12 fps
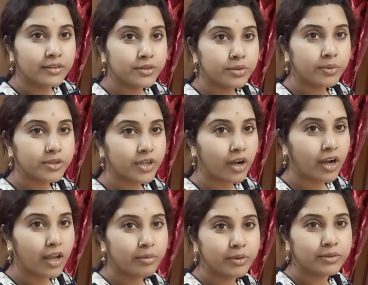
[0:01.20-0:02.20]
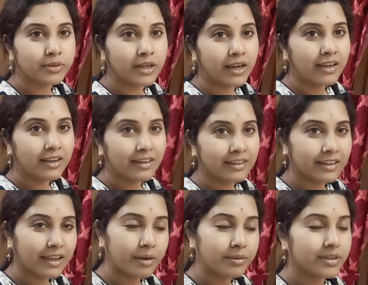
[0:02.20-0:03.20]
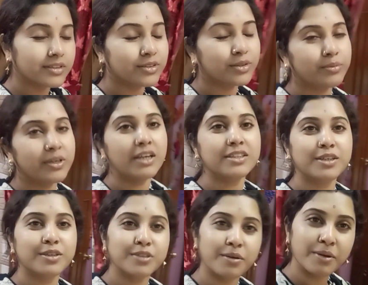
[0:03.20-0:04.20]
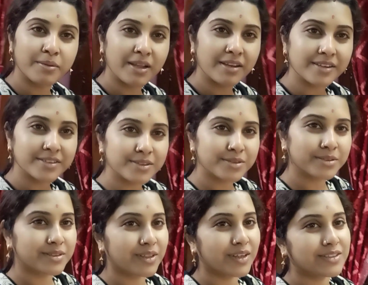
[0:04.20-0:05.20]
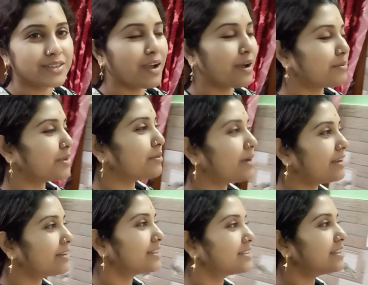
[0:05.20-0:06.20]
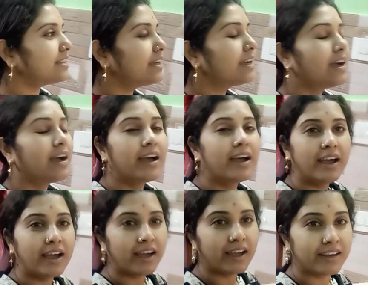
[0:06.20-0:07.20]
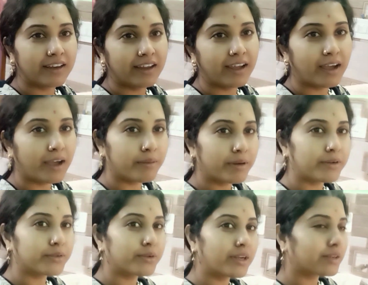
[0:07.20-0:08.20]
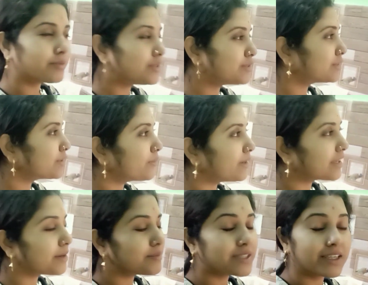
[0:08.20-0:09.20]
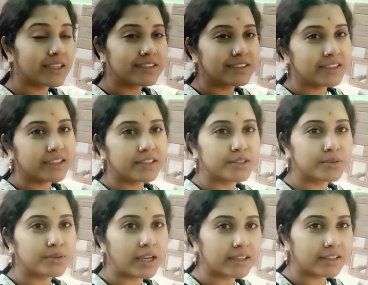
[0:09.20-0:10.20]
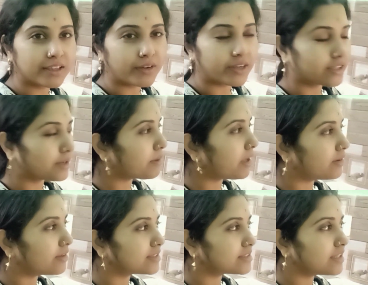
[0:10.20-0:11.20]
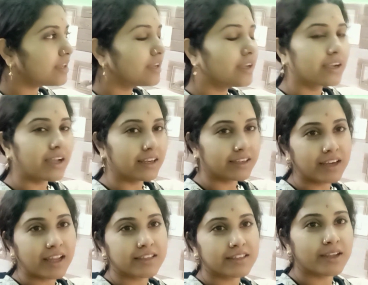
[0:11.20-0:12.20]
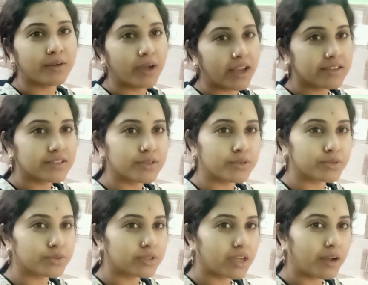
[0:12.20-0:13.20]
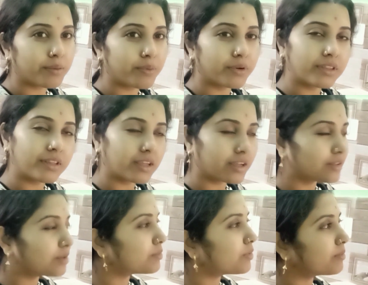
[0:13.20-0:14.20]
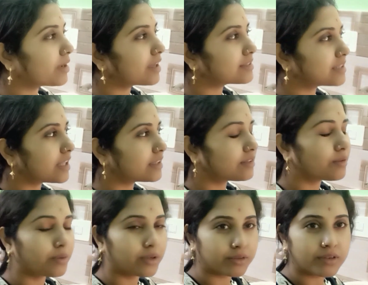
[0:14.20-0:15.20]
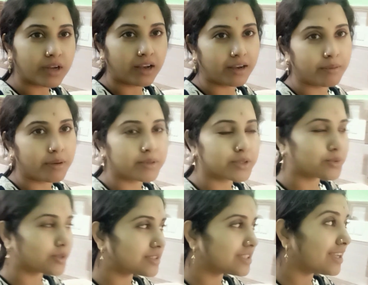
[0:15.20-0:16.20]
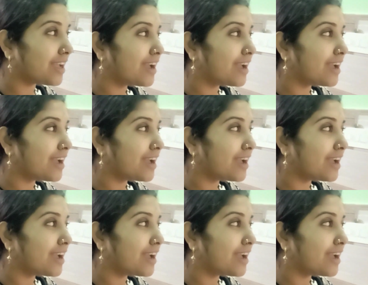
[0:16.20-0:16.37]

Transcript: শুভ সকাল বন্ধুরা কেমন আছো তোমরা আশা করি সবাই ভালো আছো সুস্থ আছো আমিও ভালো আছি আর আমার নতুন একটা ভিডিওতে ওয়েলকাম জানাচ্ছি রিশু কালকের থেকে অনেকটাই ভালো আছে কালকে রাত্রে অ্যালার্জির ওষুধ খাওয়ার পর থেকে একদম কমে গেছে রাত্রেও একটু ঠান্ডাভাবে শুয়েছে